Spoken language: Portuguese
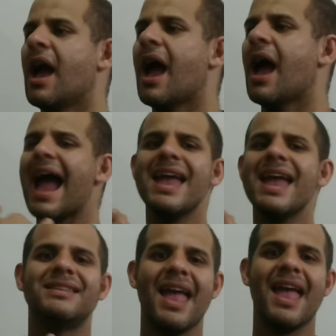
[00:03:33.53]
a
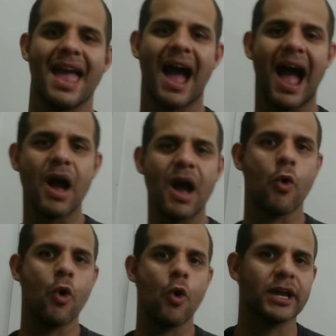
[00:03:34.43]
ideia
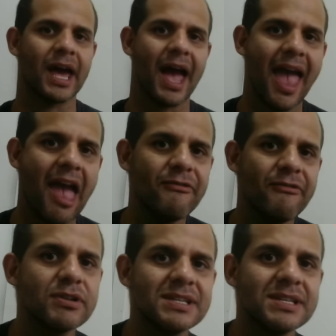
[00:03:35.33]
agora é
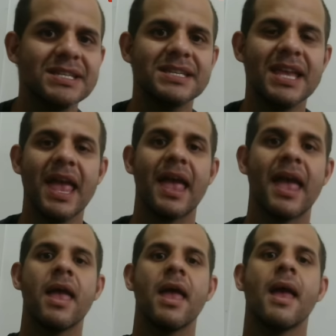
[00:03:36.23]
você
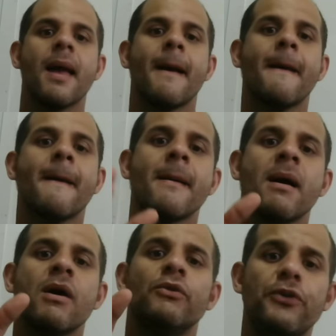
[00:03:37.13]

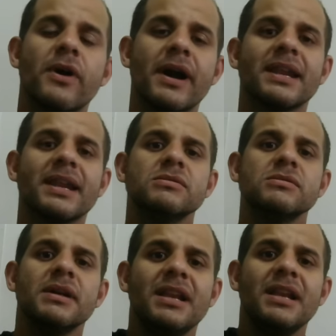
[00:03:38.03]
focar isso
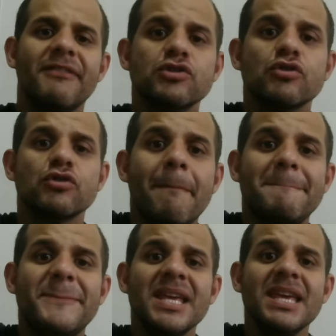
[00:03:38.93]
e levar isso com
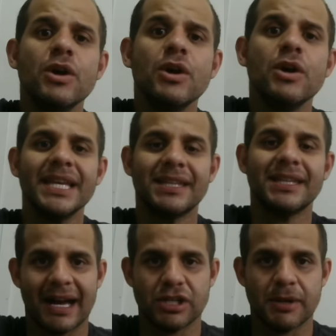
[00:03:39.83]

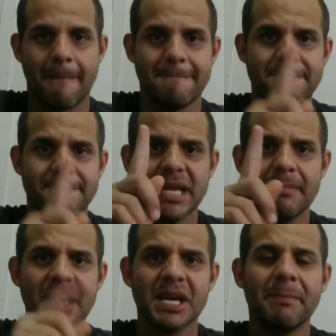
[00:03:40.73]
prioridade.
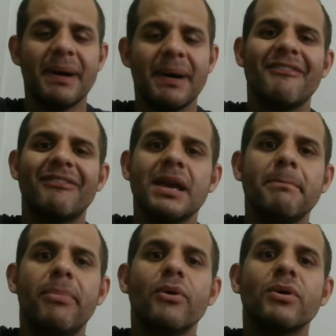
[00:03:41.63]
Primeira palavra
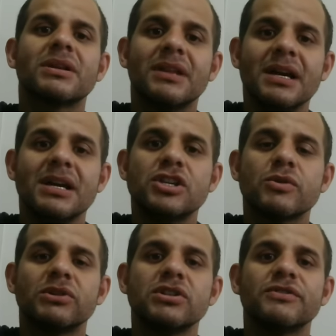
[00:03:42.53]
importante
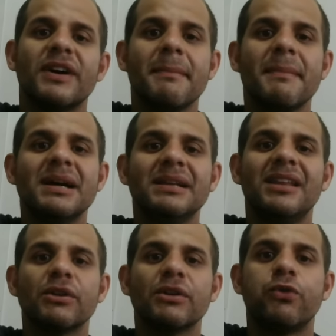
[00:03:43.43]
quando a gente fala em
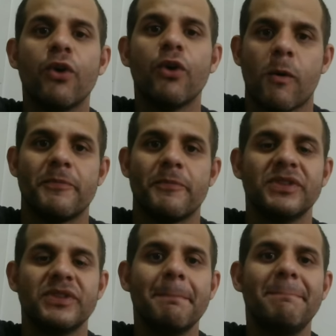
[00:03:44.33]
manter foco,
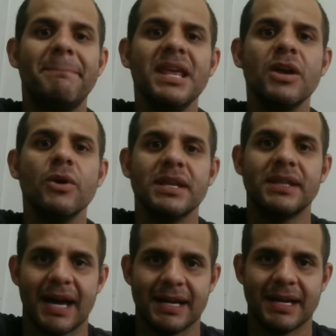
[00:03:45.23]
ter
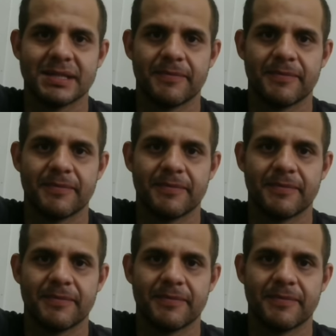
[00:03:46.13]
prioridades.